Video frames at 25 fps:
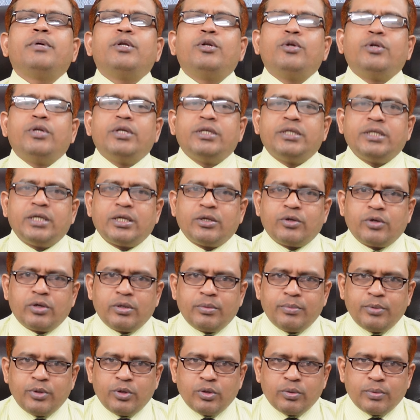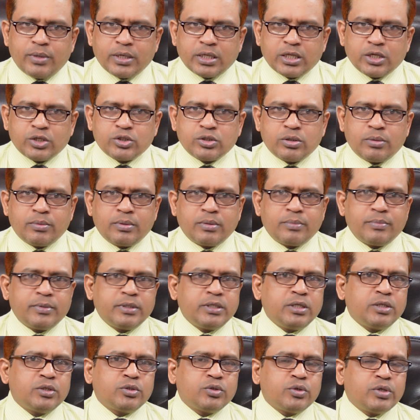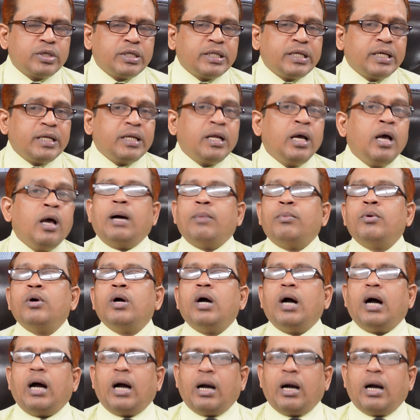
ভিডিওটি শেয়ার করে ভিডিও বার্তা সবার মাঝে ছড়িয়ে দিন এবং